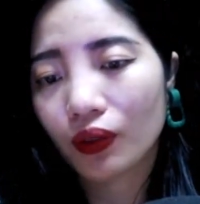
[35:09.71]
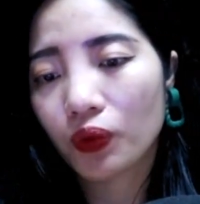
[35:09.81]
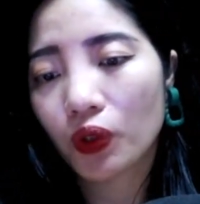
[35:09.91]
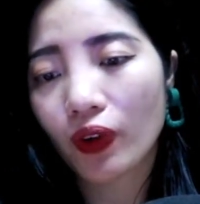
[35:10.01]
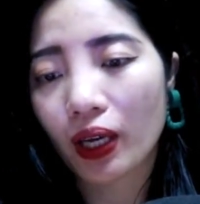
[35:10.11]

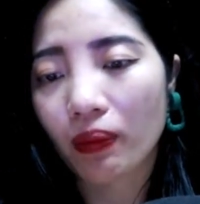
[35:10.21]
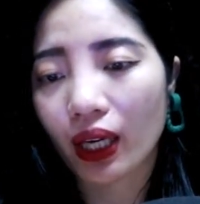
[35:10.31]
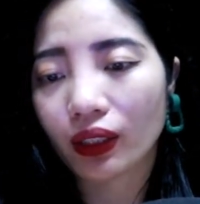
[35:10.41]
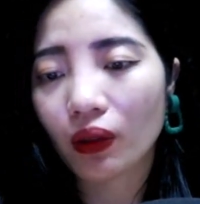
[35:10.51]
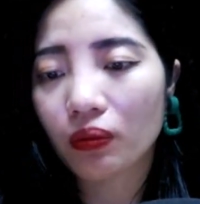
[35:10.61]
vuốt ve
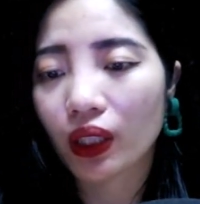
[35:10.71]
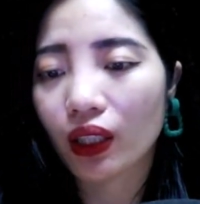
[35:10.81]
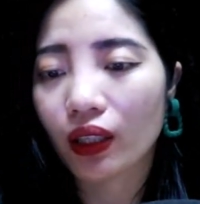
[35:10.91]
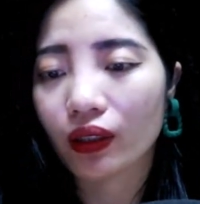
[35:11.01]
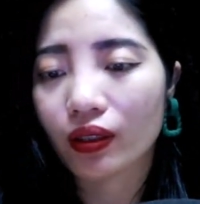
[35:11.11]
mái tóc mấy
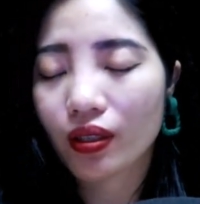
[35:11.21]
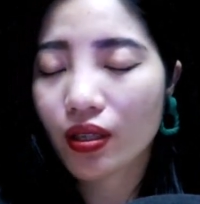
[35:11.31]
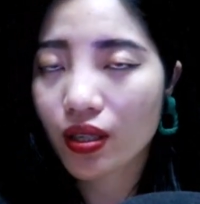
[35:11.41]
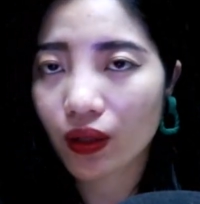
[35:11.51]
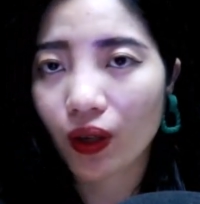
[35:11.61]
lần,
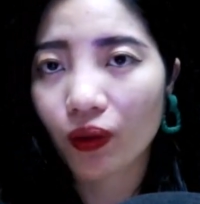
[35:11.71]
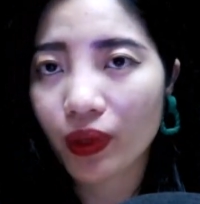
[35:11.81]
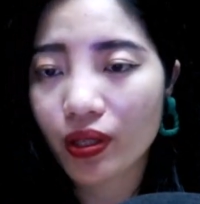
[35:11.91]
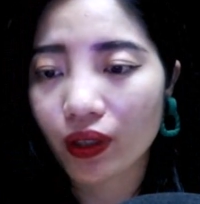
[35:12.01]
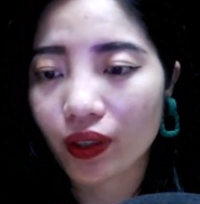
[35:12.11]
sau đó
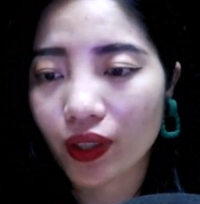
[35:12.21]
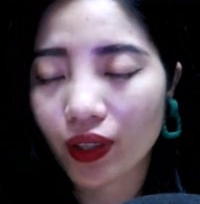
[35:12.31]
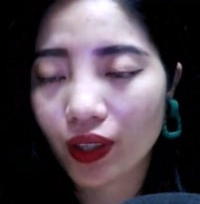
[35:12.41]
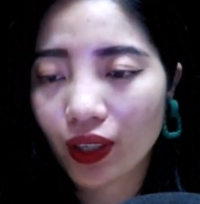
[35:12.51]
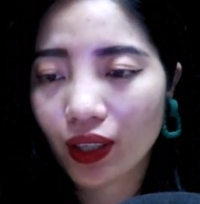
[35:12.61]
mới rời đi.